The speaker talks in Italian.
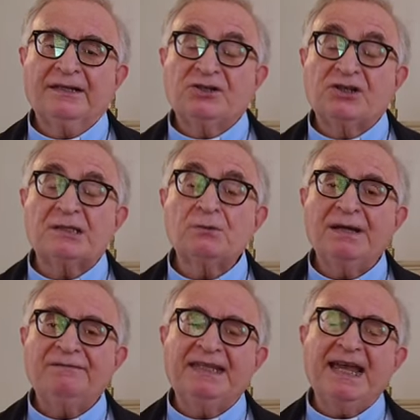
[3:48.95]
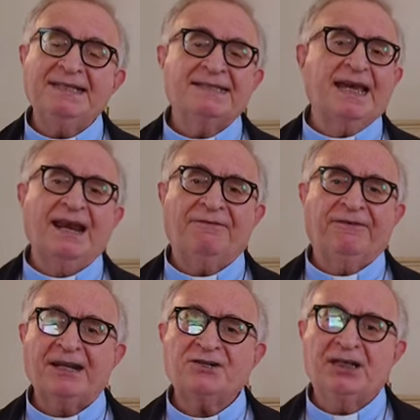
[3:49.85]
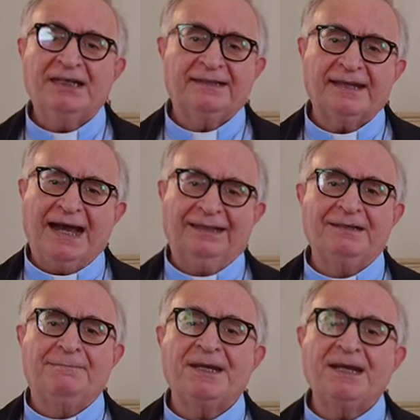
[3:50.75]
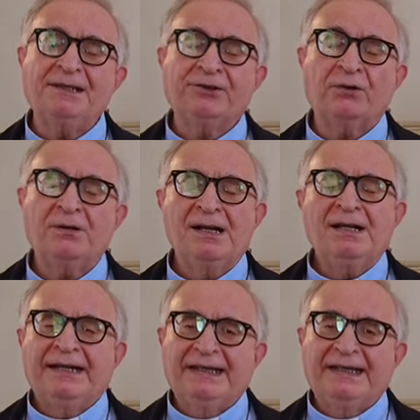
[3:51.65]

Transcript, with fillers: Gesù evidenzia la fragilità di Pietro